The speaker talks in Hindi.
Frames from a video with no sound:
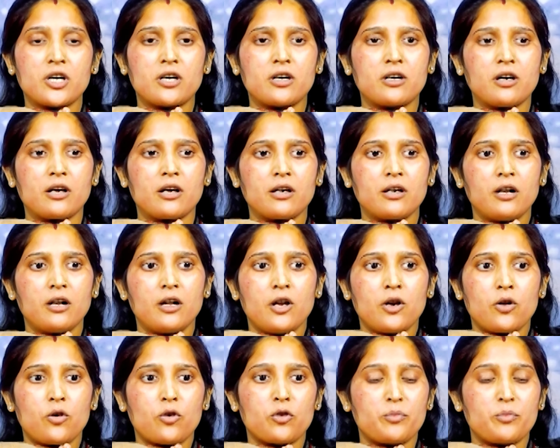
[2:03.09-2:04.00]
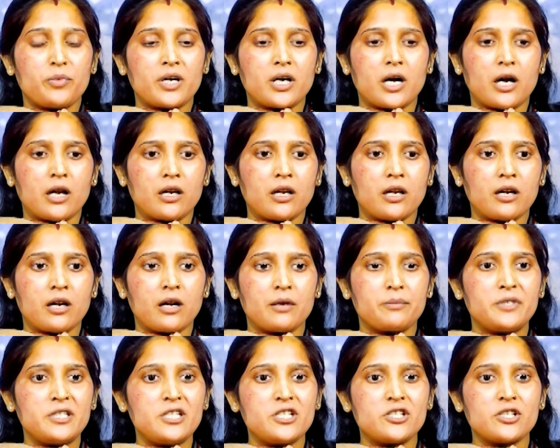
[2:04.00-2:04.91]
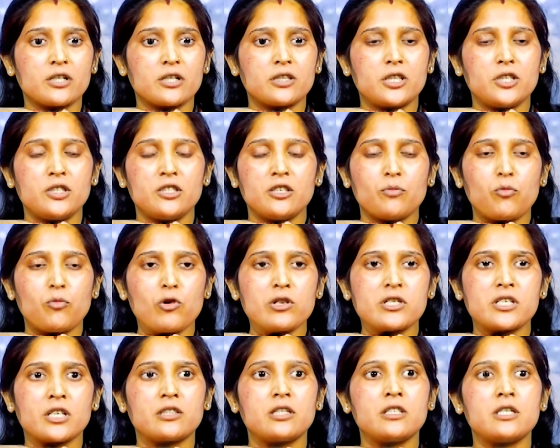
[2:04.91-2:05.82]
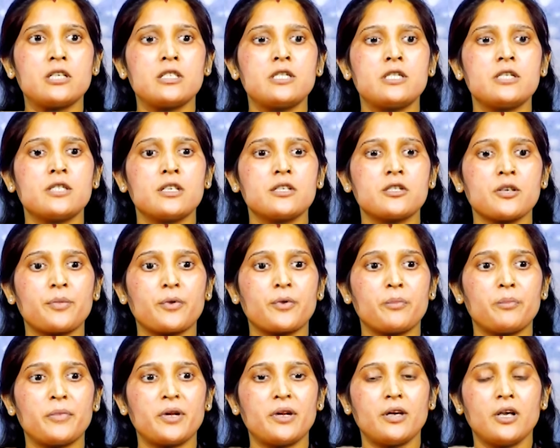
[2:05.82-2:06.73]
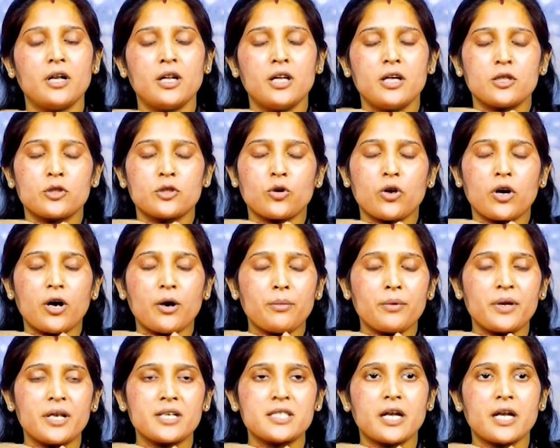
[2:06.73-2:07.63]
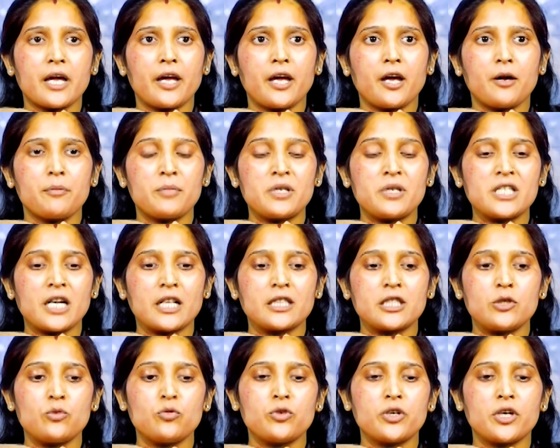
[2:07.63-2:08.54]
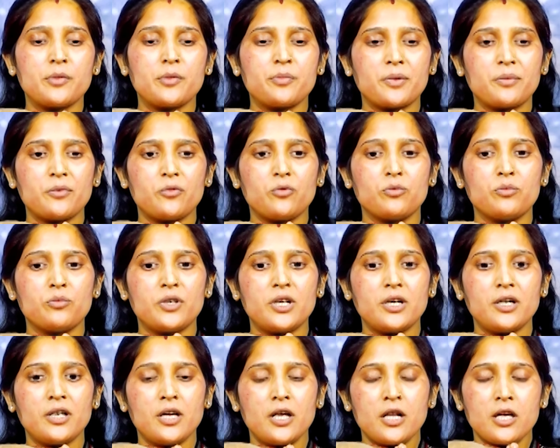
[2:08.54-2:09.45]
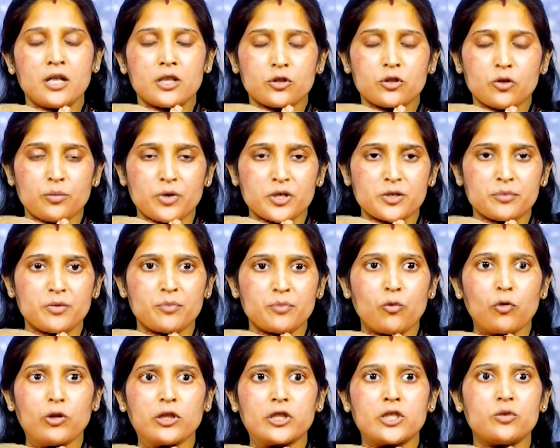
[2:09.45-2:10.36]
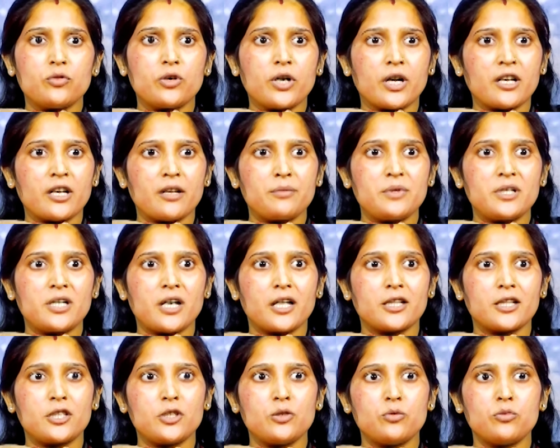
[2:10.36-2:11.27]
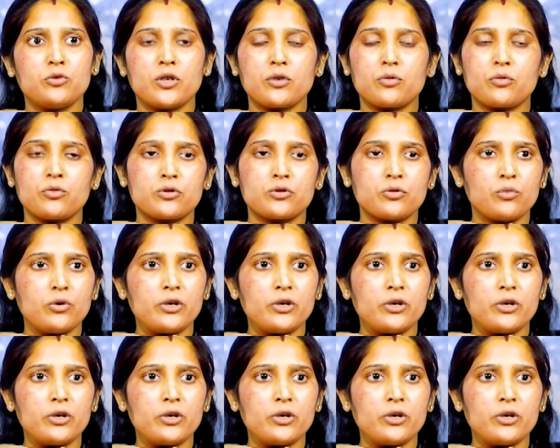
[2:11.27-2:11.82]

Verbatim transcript: चक्कर और मैं खाना खा भी नहीं सकती ना बोल सकती किसी से सफ़र में तो अब ऐसा है अब मैं जाती हूँ कहीं पे भी घूमने तो बस मैं बोलती हूँ खाना भी खाती हूँ ना कुछ